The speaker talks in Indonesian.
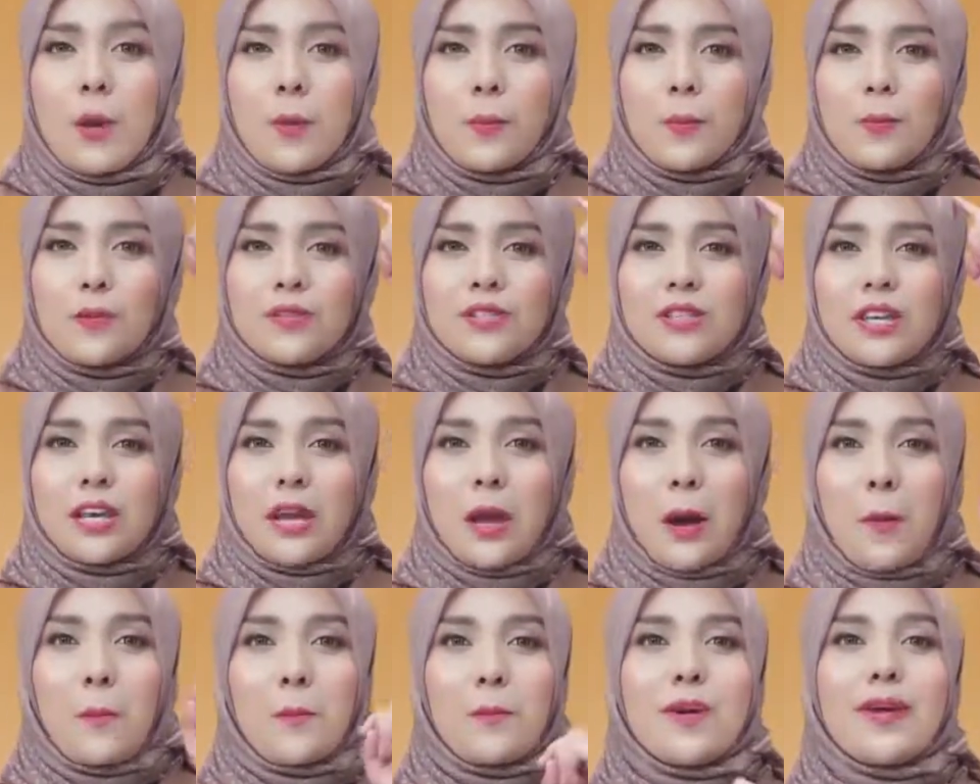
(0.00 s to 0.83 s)
Pusing
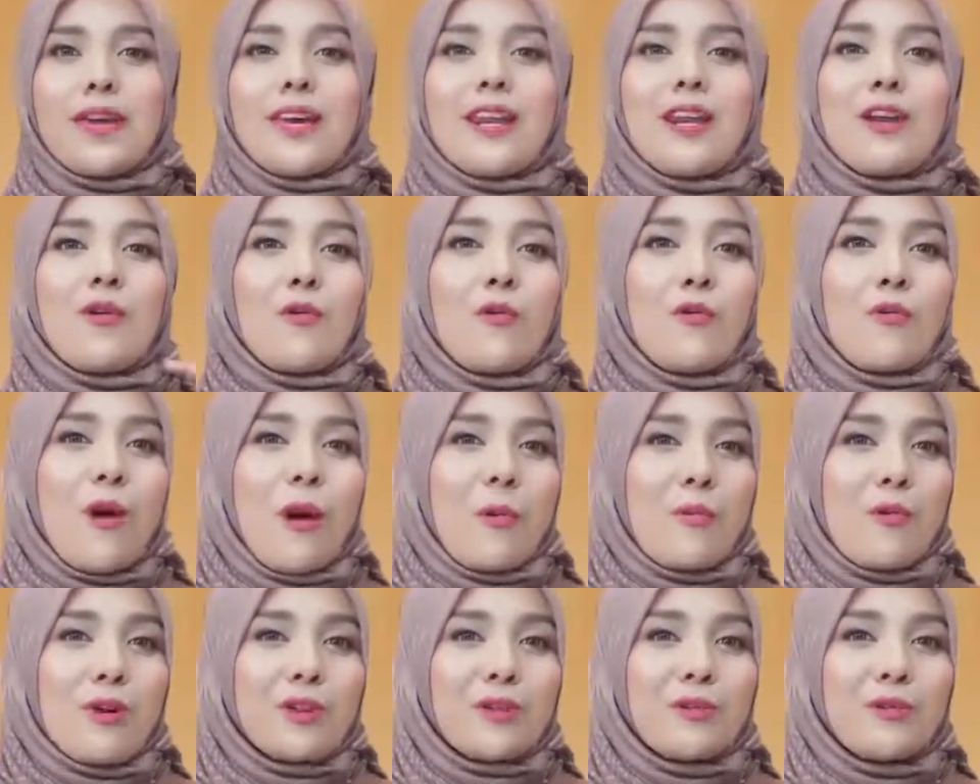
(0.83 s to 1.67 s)
mikirin uang
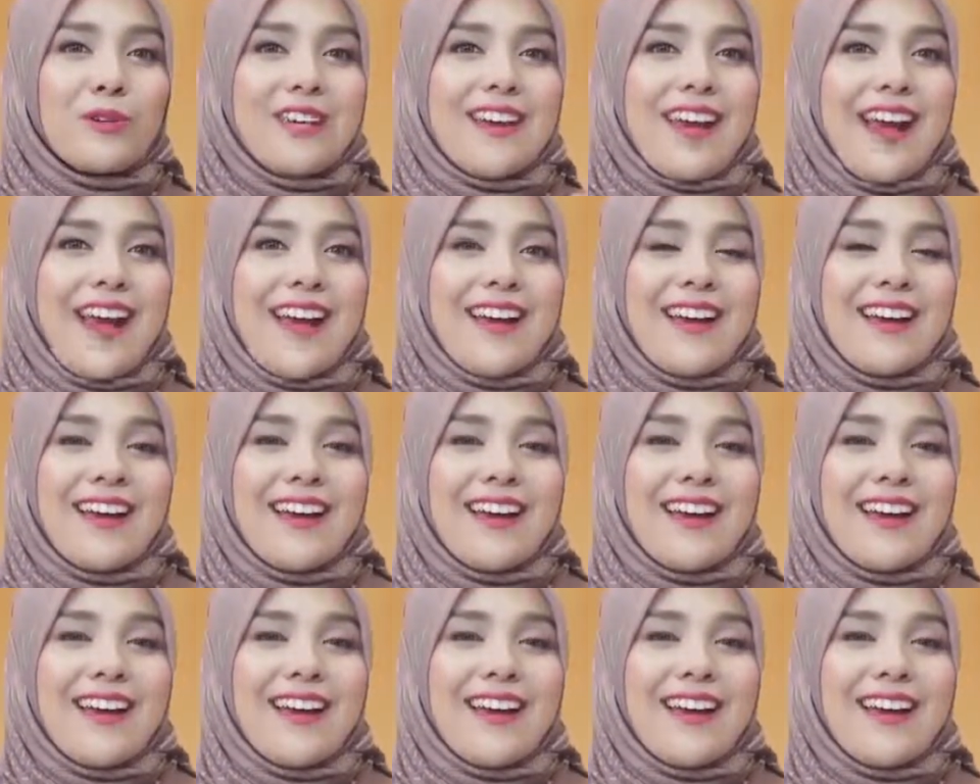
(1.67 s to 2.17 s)
buat kuliah.